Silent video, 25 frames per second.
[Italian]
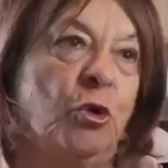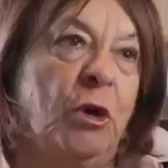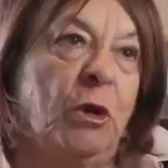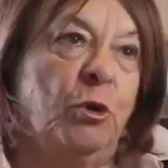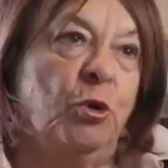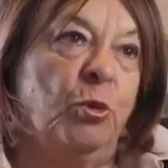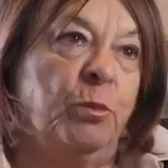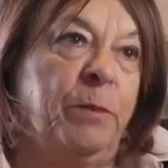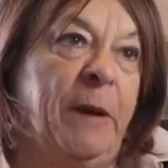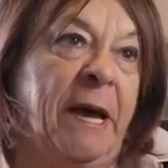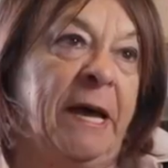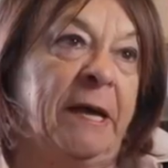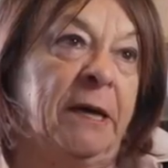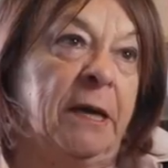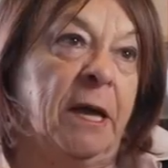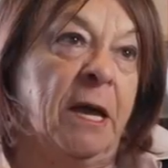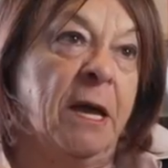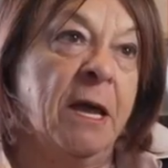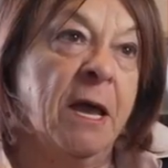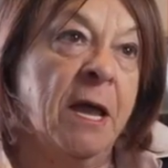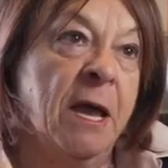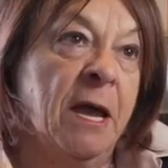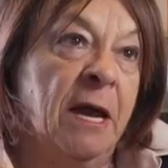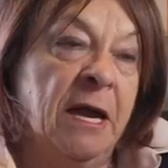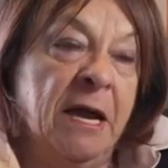con la lupara.
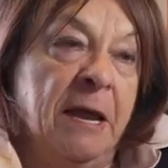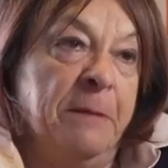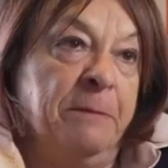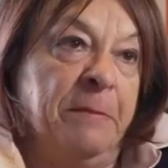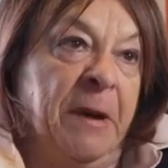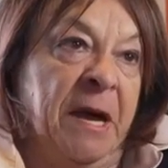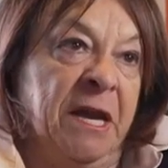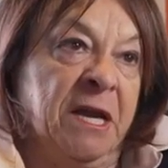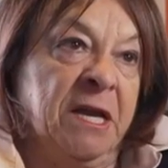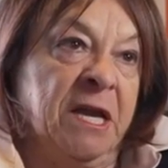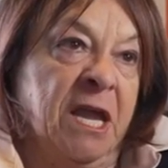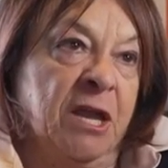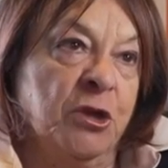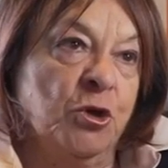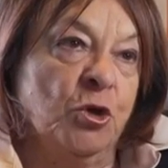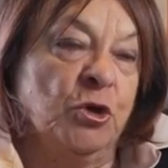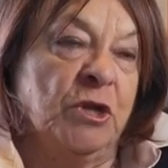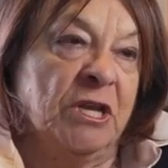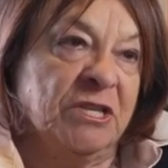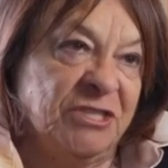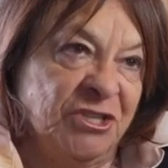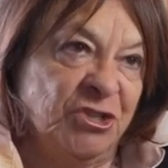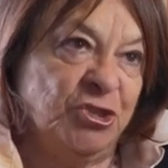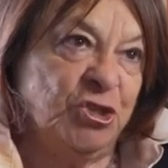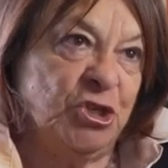Le pare che io
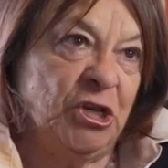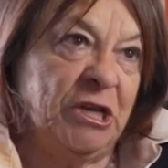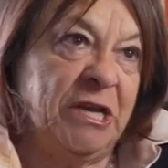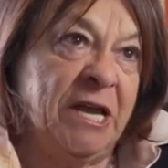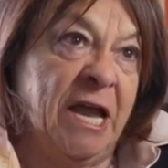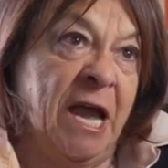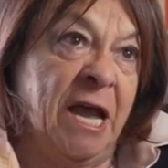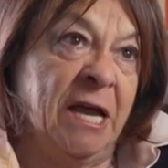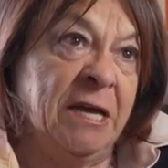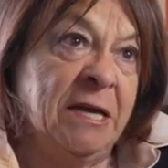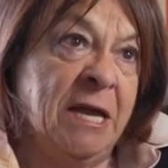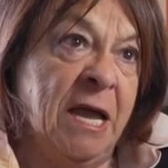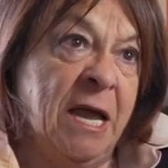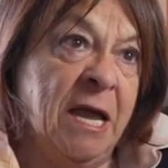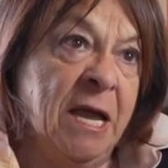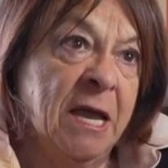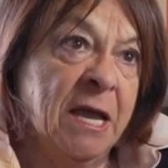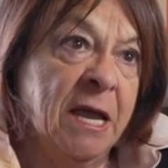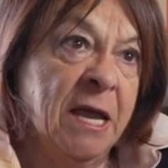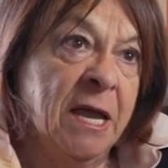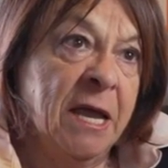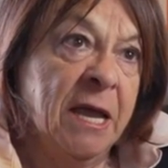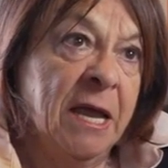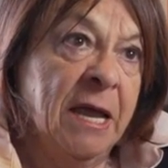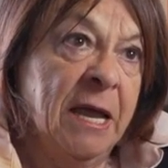da siciliana,
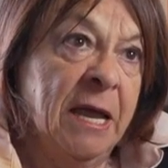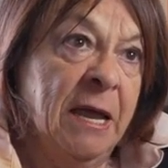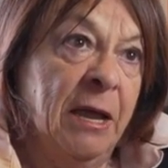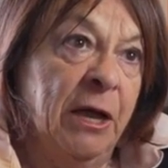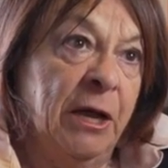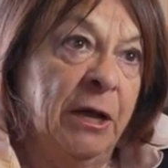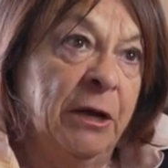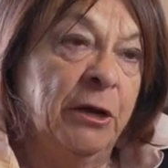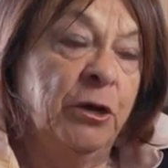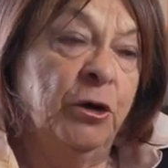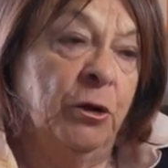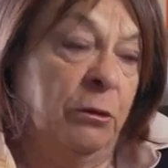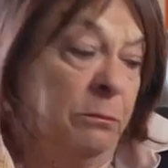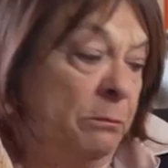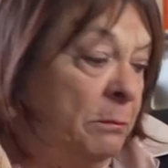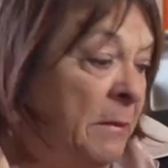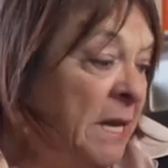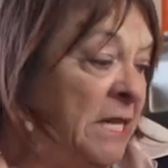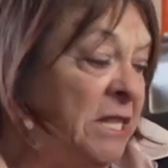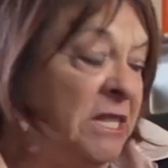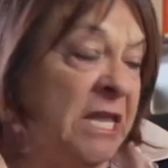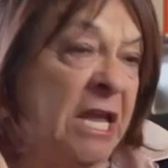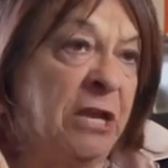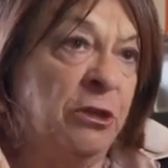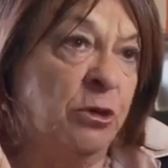
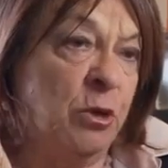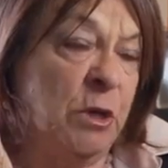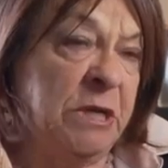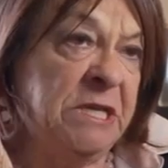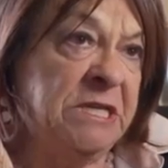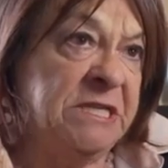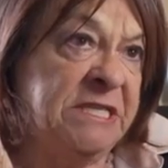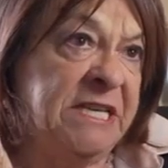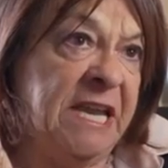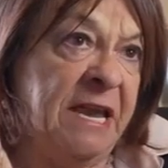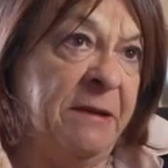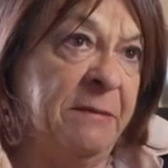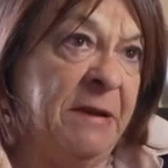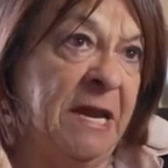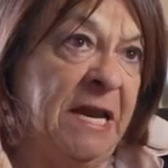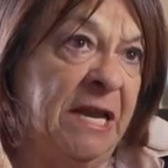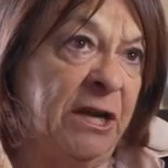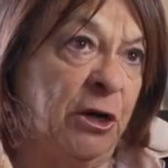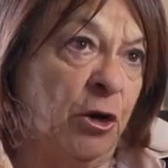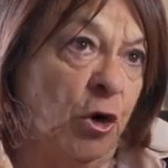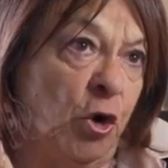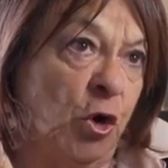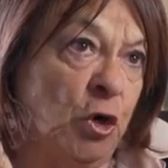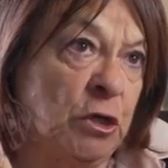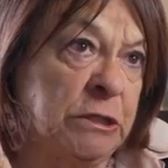mettendo insieme
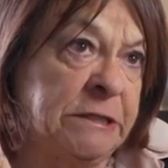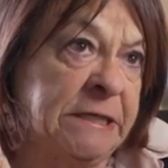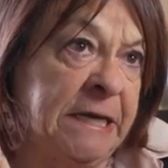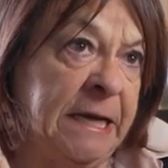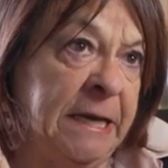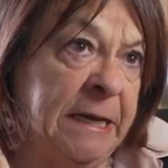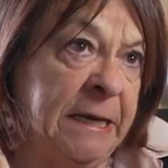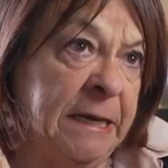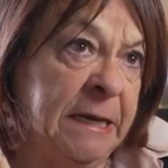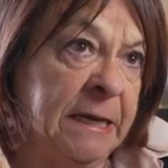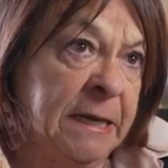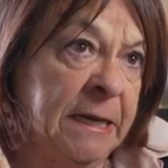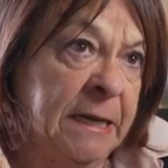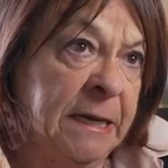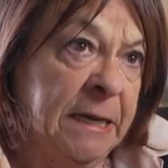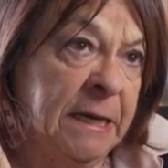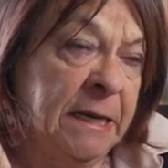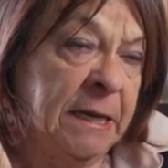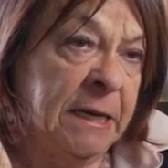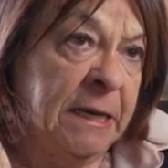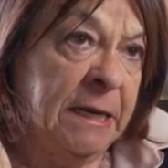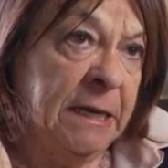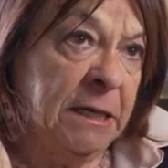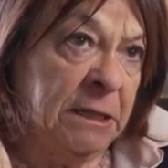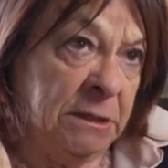le cose,
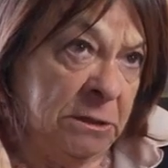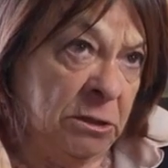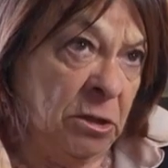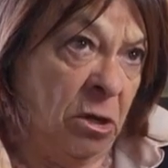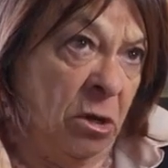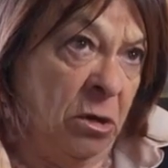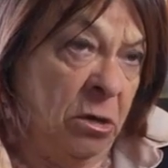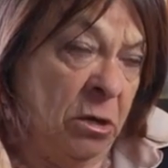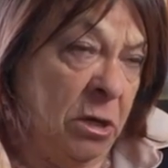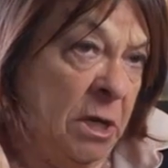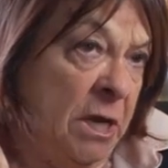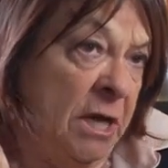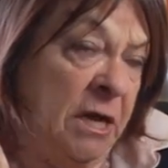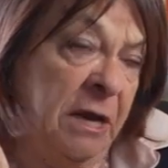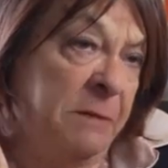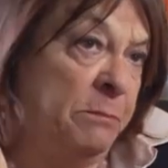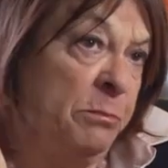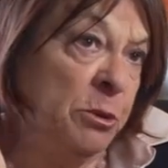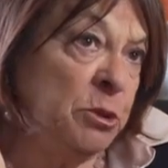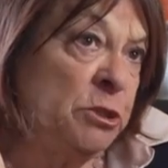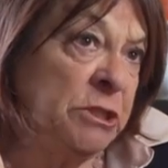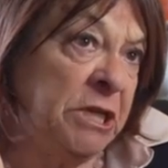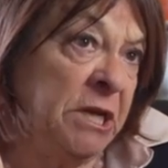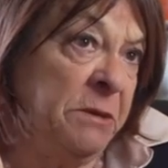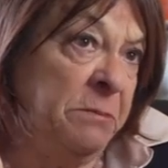no? Era
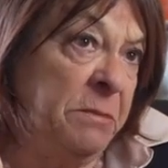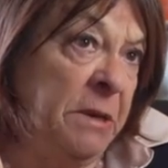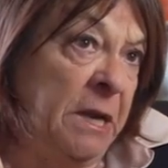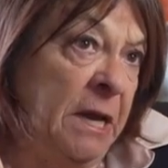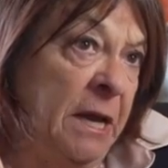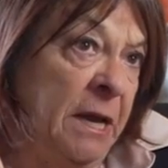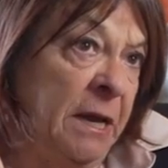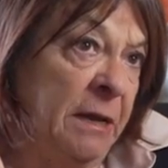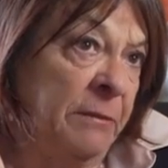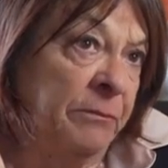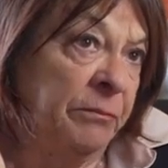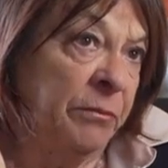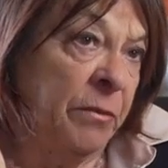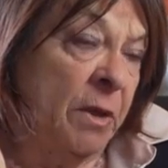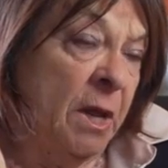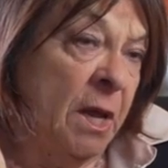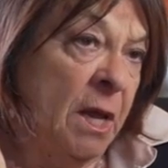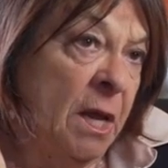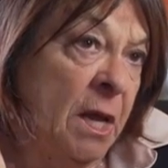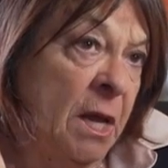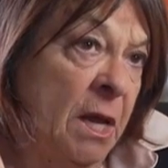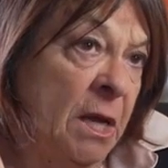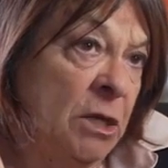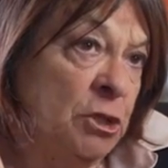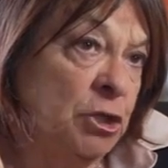impossibile.
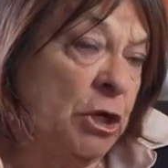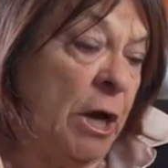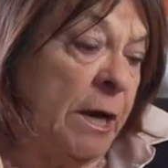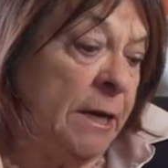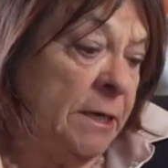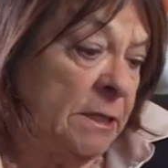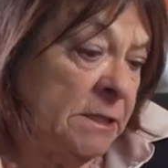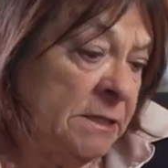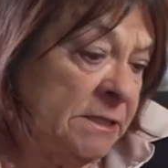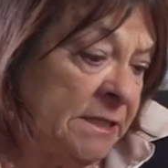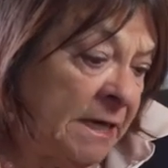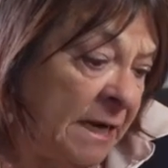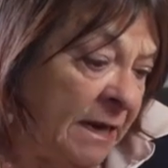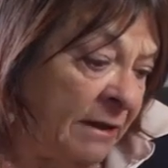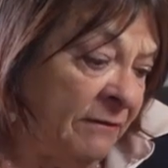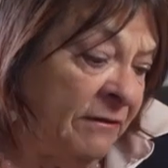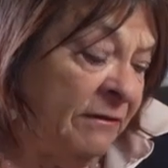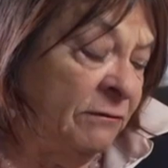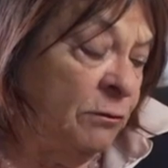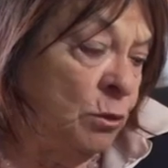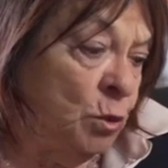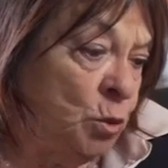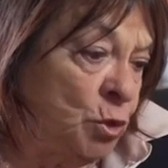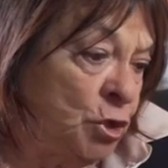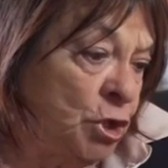Cioè, se
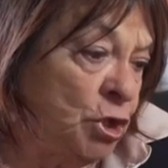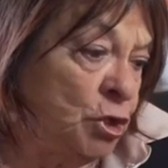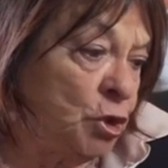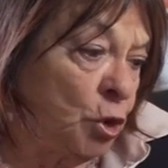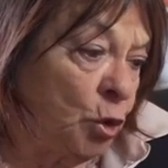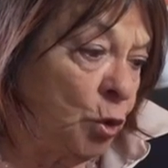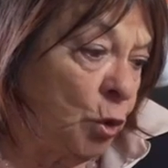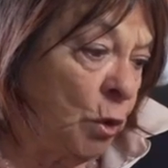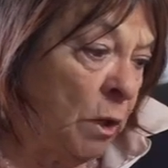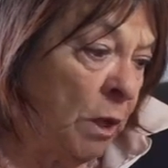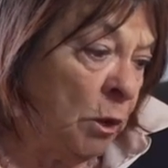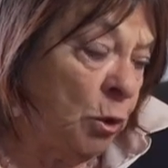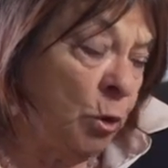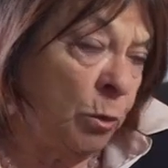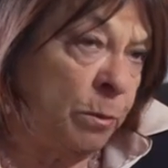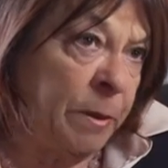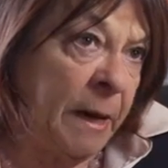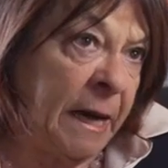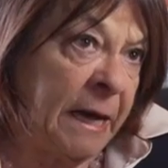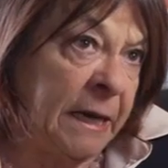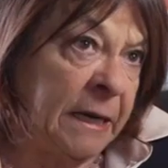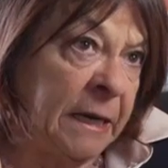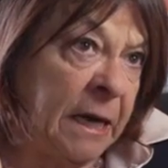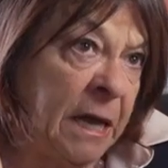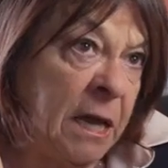l'avevano ucciso con la
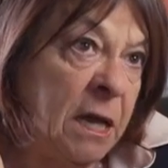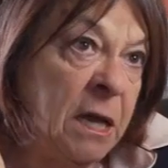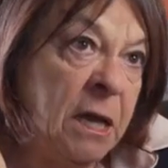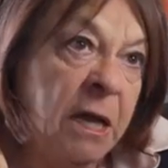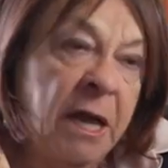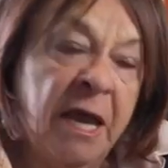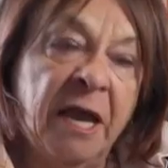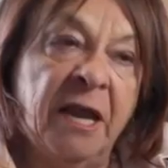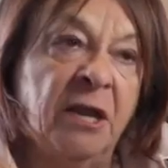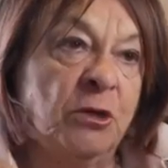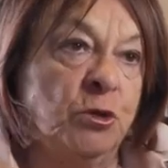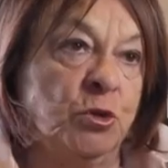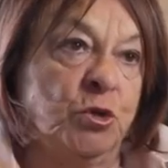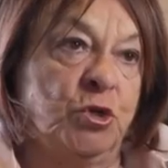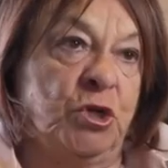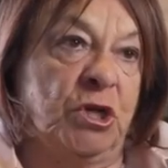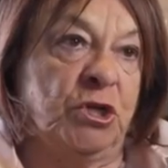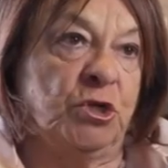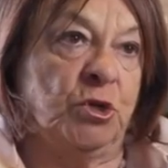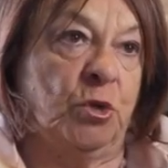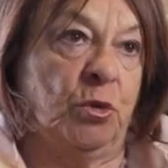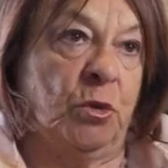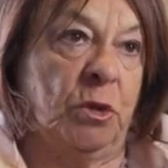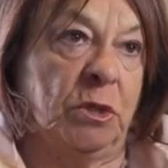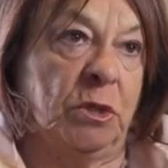lupara era successo